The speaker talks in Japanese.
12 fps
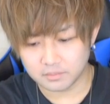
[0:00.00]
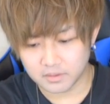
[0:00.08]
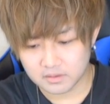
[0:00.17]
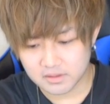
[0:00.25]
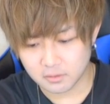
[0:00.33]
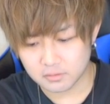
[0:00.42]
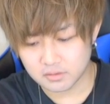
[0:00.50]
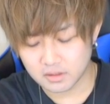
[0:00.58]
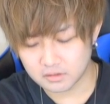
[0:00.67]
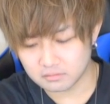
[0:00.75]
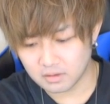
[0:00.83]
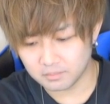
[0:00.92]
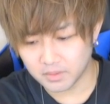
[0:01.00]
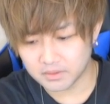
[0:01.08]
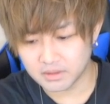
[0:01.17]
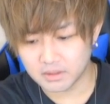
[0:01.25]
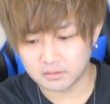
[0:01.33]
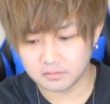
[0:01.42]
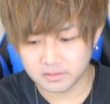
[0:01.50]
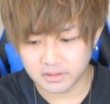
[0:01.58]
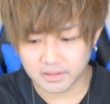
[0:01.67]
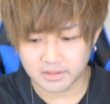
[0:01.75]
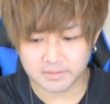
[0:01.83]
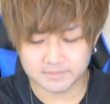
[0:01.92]
パルスでおそらくワンパンできるん
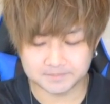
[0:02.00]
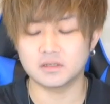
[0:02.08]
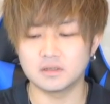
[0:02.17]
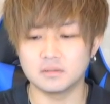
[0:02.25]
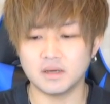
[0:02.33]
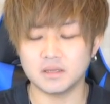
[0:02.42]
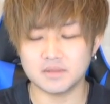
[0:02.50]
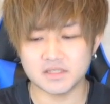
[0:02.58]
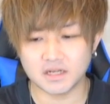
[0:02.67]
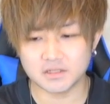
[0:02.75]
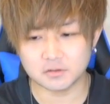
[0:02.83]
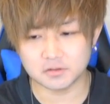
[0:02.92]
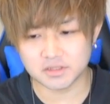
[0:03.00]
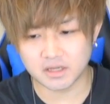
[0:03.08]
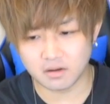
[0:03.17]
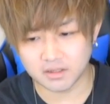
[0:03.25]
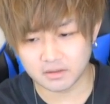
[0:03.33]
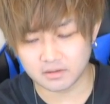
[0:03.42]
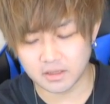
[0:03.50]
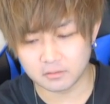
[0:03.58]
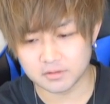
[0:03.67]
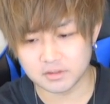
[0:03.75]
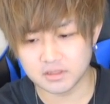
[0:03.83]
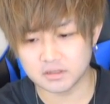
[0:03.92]
で、今更ちょっと使う方は結
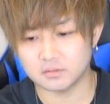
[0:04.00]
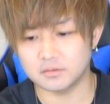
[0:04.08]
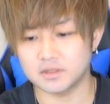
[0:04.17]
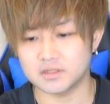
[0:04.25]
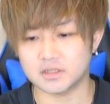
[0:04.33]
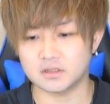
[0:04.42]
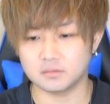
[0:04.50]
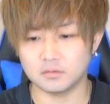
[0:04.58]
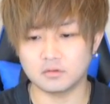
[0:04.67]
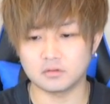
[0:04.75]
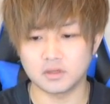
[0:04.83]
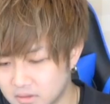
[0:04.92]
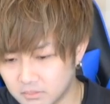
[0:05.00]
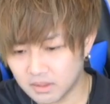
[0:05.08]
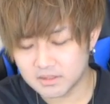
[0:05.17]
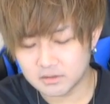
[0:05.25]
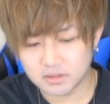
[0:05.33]
構少ないと思うんですけども、一